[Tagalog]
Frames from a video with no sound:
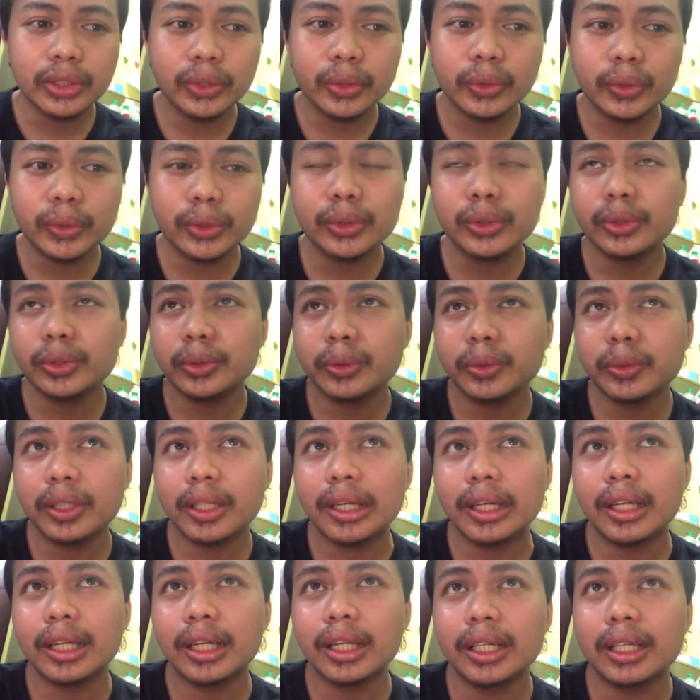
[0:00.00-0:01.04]
sino yung gusto nyong
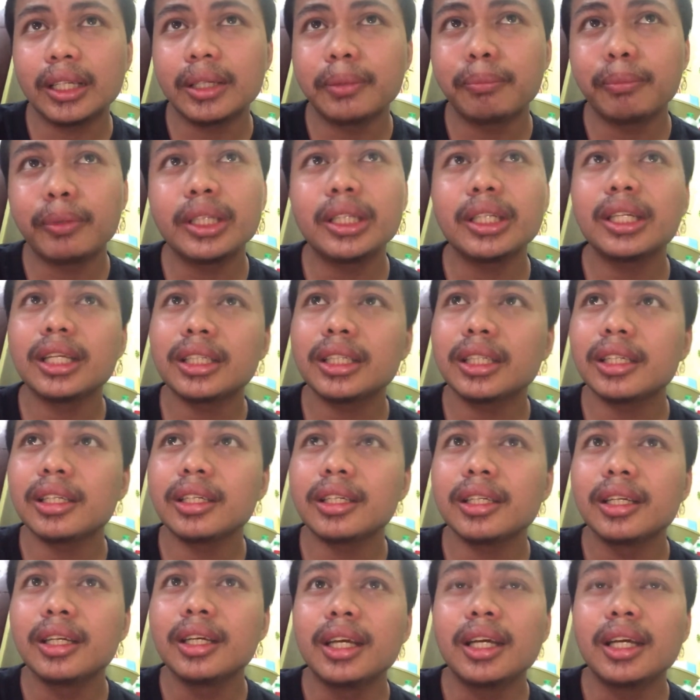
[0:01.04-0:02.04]
uh, pwede nating